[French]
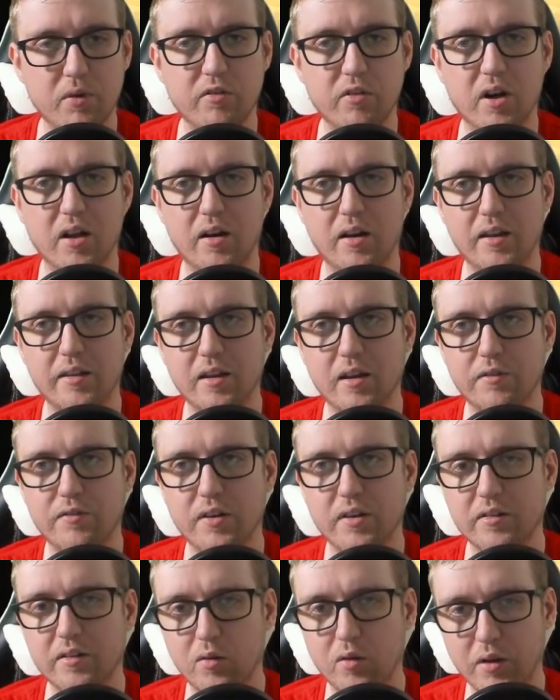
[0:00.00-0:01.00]
Et puis voilà,
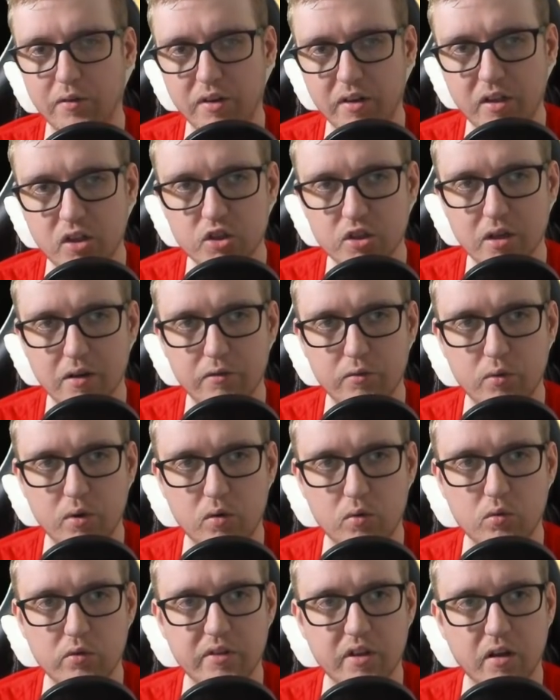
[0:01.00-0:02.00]
l'interface, ça on l'avait déjà
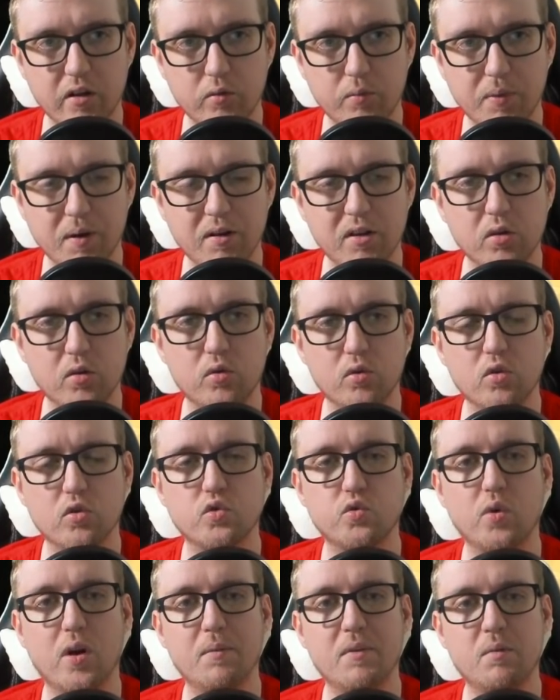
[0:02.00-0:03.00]
vu et tout. Ça va nous permettre de
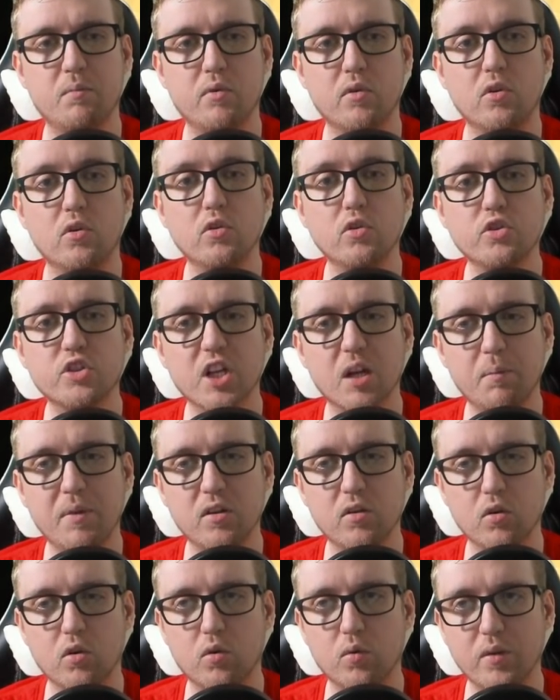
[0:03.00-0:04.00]
rejouer un petit peu le
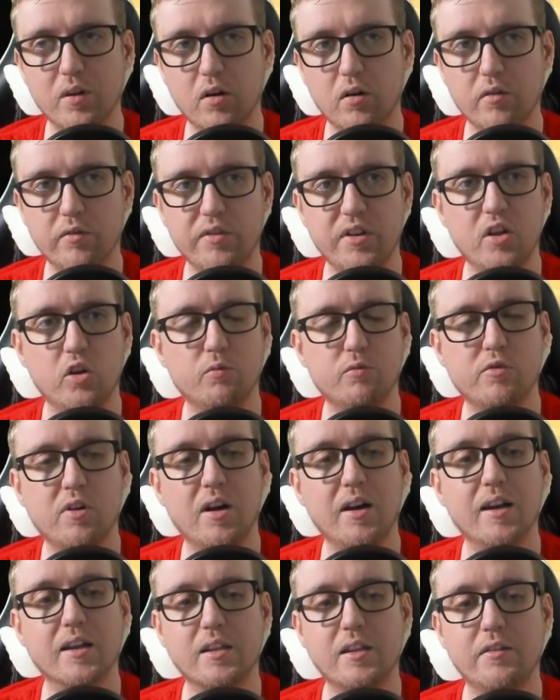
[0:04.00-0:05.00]
chapitre qu'on a envie et de
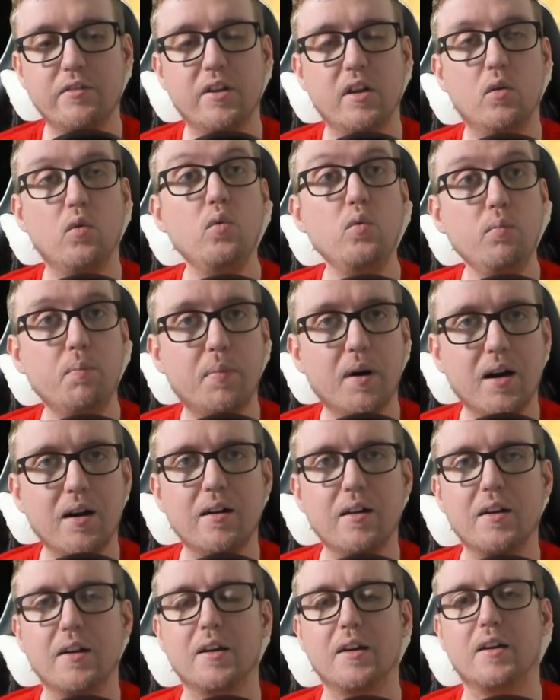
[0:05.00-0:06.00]
pouvoir l'activer ou
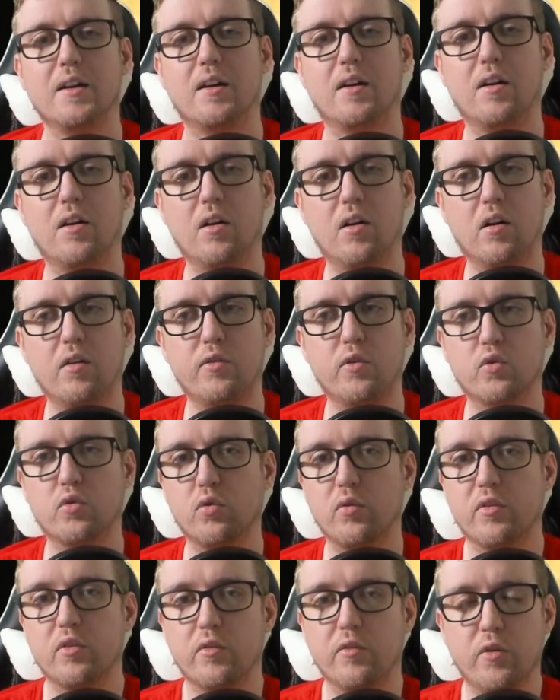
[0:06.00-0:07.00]
pas euh, en
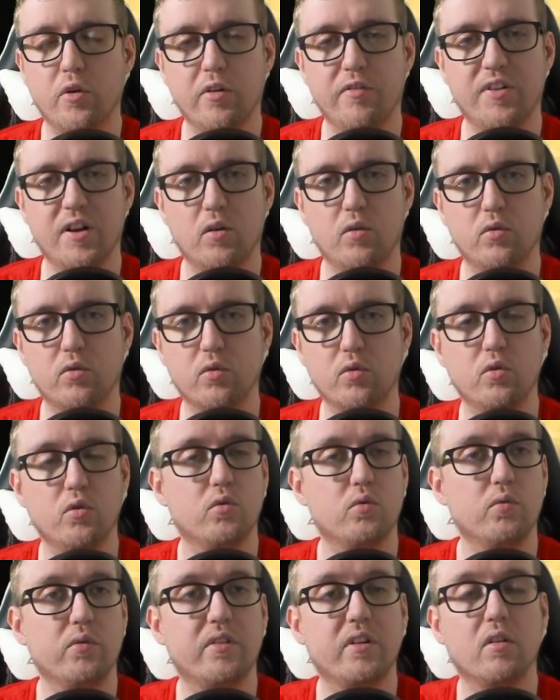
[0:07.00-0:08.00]
fonction de si on veut refaire le
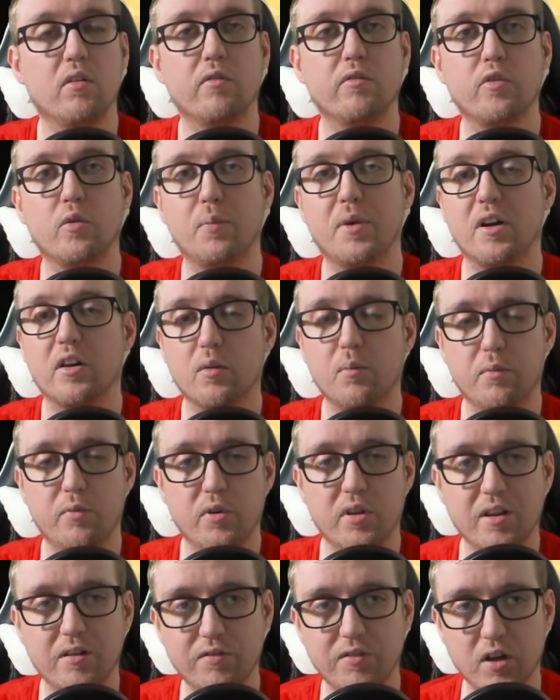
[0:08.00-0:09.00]
truc ou si on veut par exemple
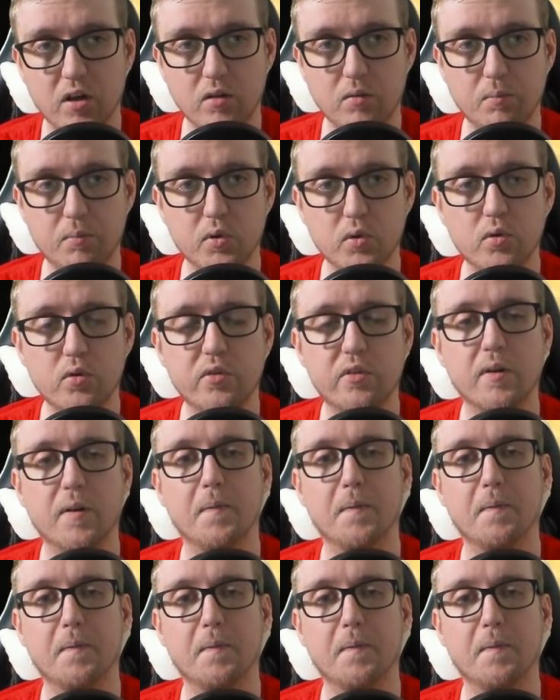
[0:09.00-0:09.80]
peut-être faire une pause.